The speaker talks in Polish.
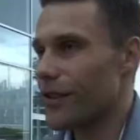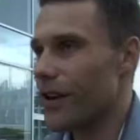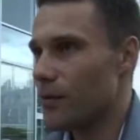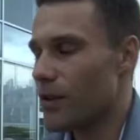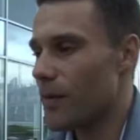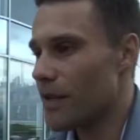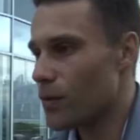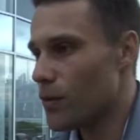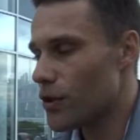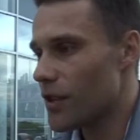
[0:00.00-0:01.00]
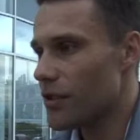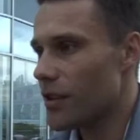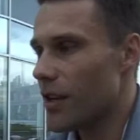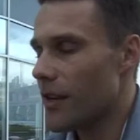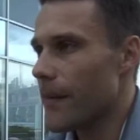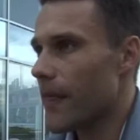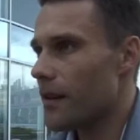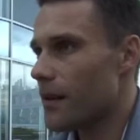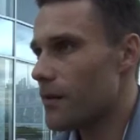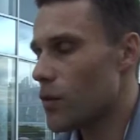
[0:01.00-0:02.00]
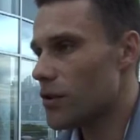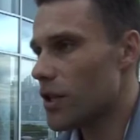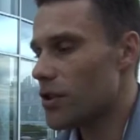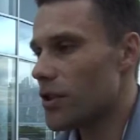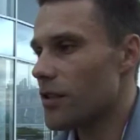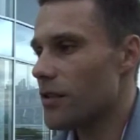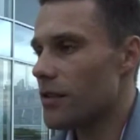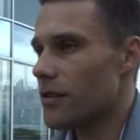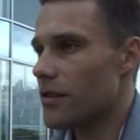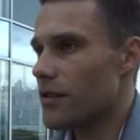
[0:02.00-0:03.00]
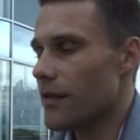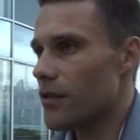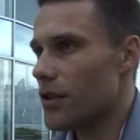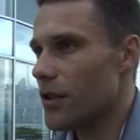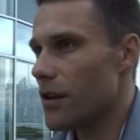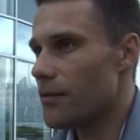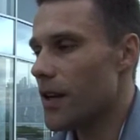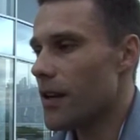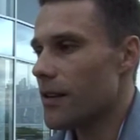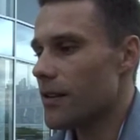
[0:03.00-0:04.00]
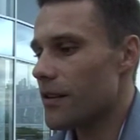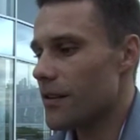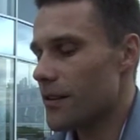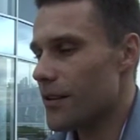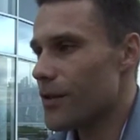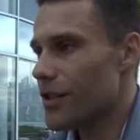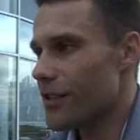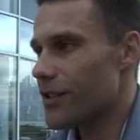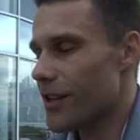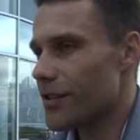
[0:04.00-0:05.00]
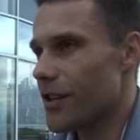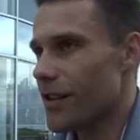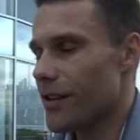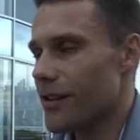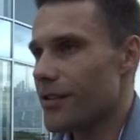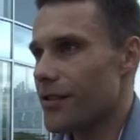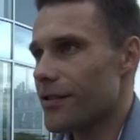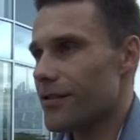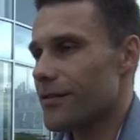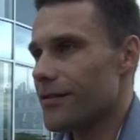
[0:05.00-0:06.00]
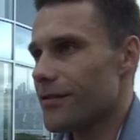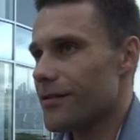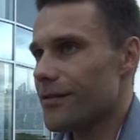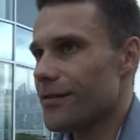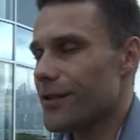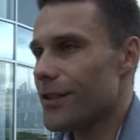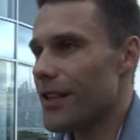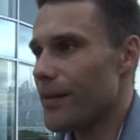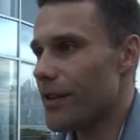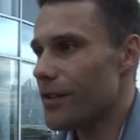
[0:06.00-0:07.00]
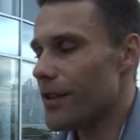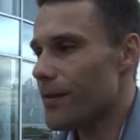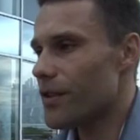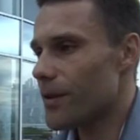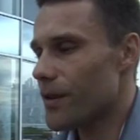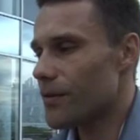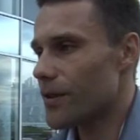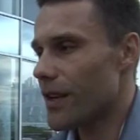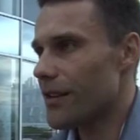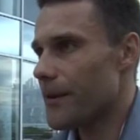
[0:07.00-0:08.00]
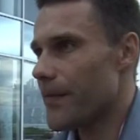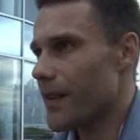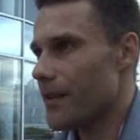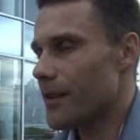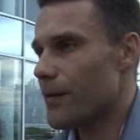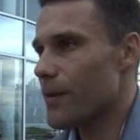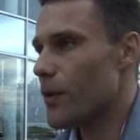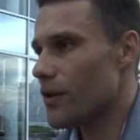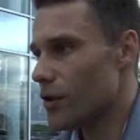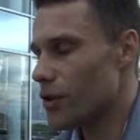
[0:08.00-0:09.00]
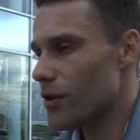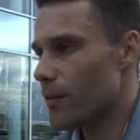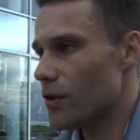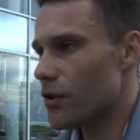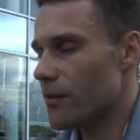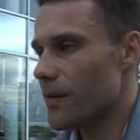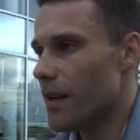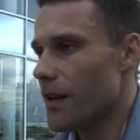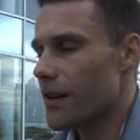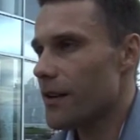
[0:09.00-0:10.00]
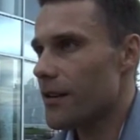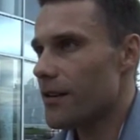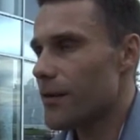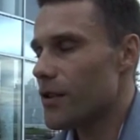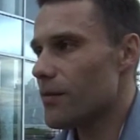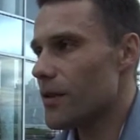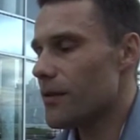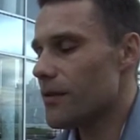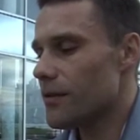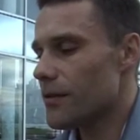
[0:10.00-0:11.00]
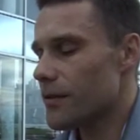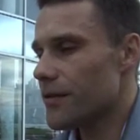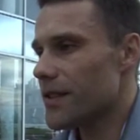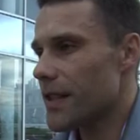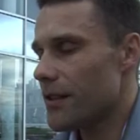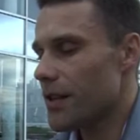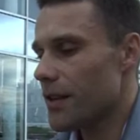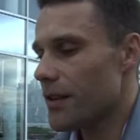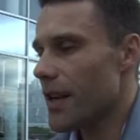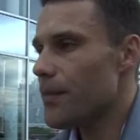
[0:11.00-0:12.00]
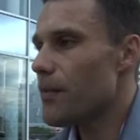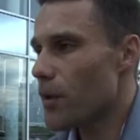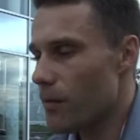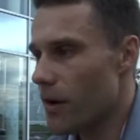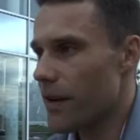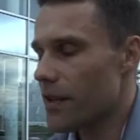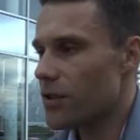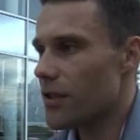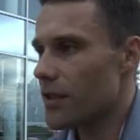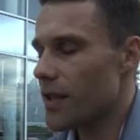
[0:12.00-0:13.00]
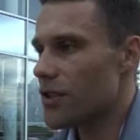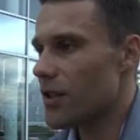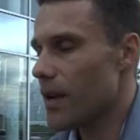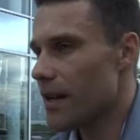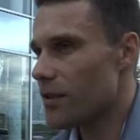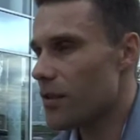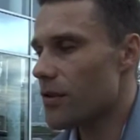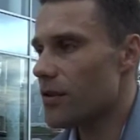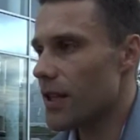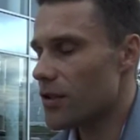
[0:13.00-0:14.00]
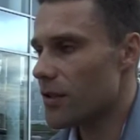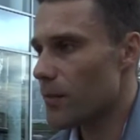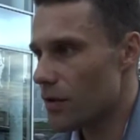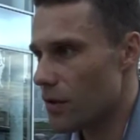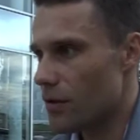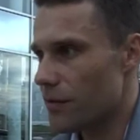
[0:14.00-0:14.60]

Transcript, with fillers: To auto ma służyć y, młodzieży, y, zawodnikom y, i myślę, że, że systematycznie będziemy tutaj jakby podnosić poziom i będziemy w stanie lepiej promować nasze miasto i naszych sponsorów.